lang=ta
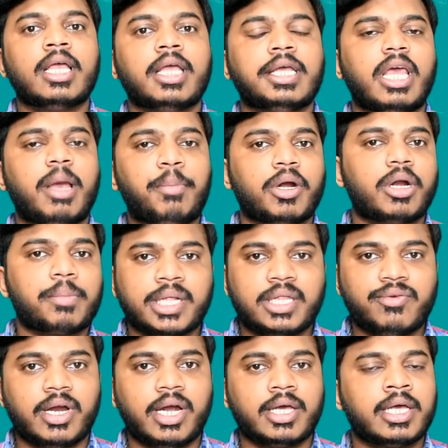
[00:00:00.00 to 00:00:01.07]
இதே போன்ற
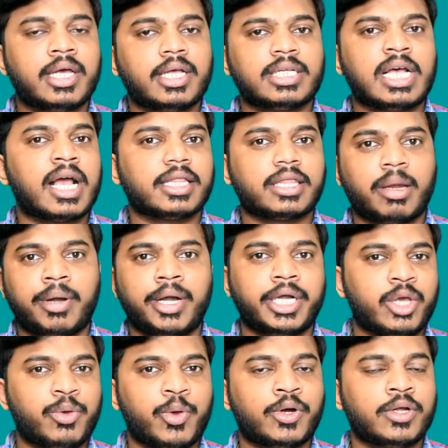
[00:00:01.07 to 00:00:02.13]
பதிவுகளுக்கு சங்கத்தமிழன்
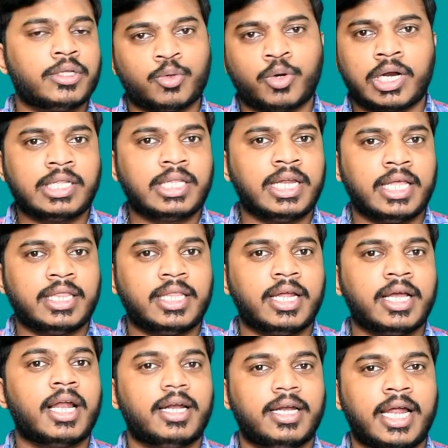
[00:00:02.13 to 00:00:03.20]
டிவியோடு தொடர்ந்து
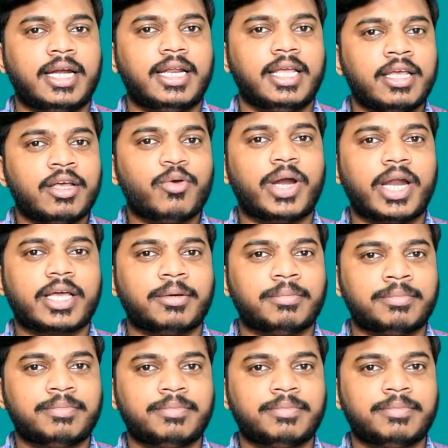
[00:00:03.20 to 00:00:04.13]
இணைந்திருங்கள் நன்றி வணக்கம்